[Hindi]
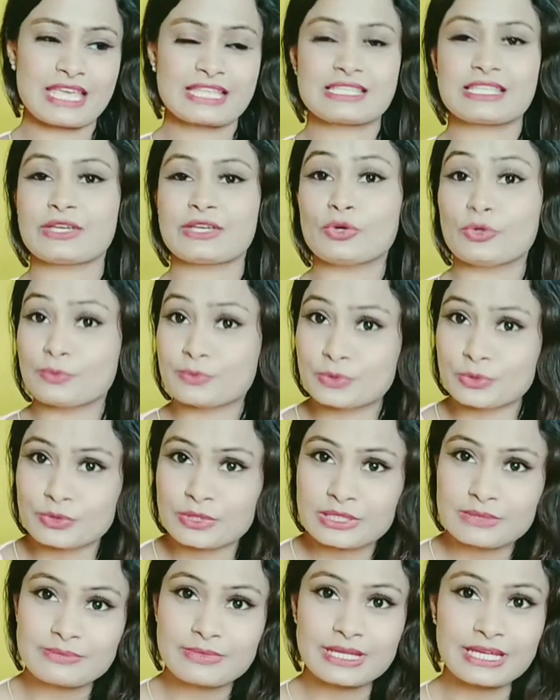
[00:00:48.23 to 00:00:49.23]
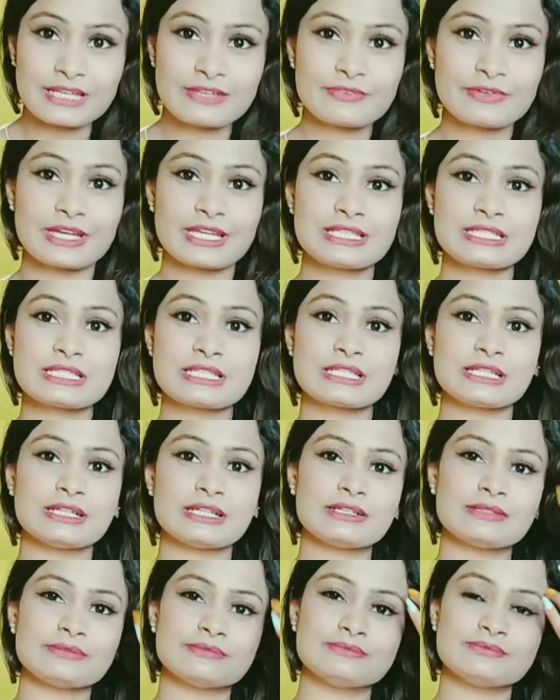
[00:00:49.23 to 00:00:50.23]
ऐसे खूबसूरत बने फ्रेंड्स
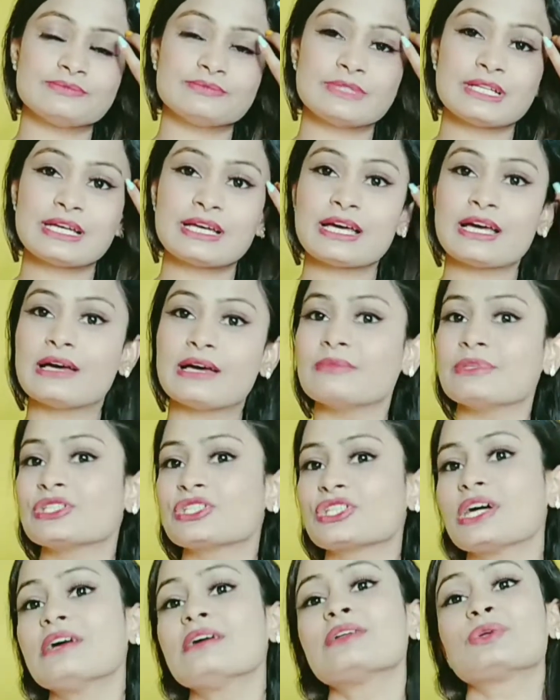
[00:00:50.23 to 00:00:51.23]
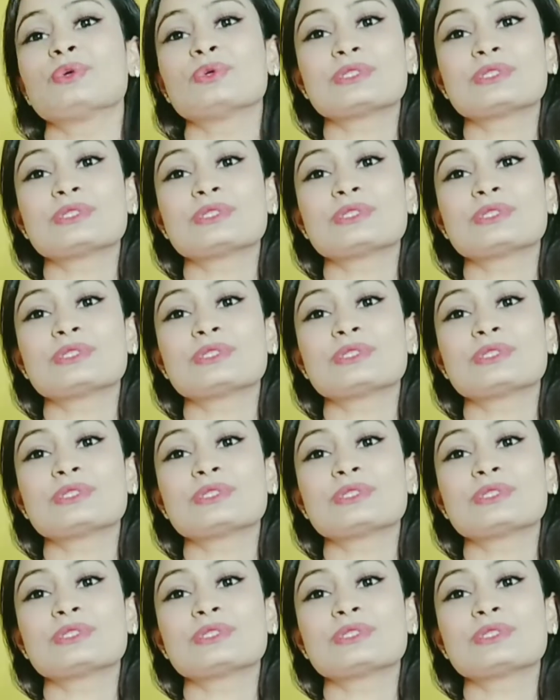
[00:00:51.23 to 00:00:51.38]
हमेशा